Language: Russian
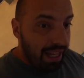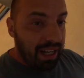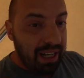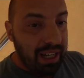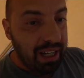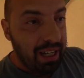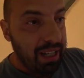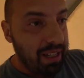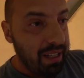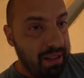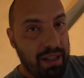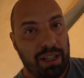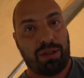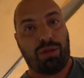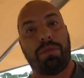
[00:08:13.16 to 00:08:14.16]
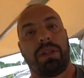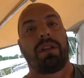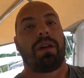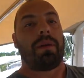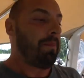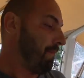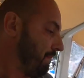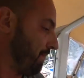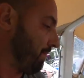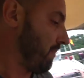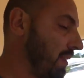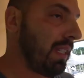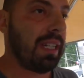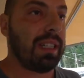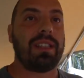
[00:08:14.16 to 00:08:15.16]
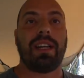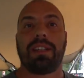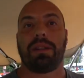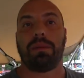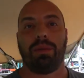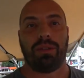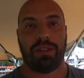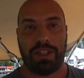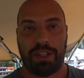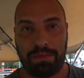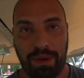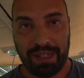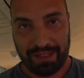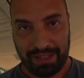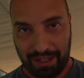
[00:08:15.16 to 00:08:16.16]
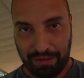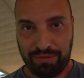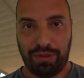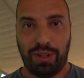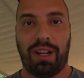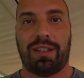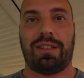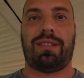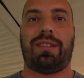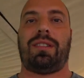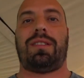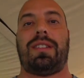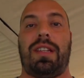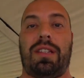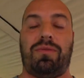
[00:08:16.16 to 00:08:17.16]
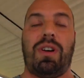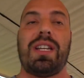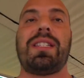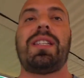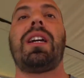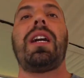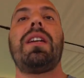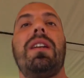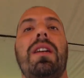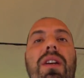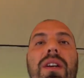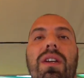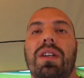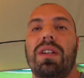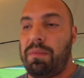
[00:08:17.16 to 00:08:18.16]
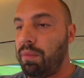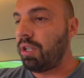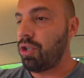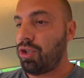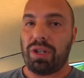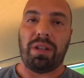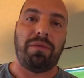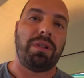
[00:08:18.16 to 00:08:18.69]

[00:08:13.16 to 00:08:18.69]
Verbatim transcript: а, особенно когда это был испанский флаг со свастикой, мы решили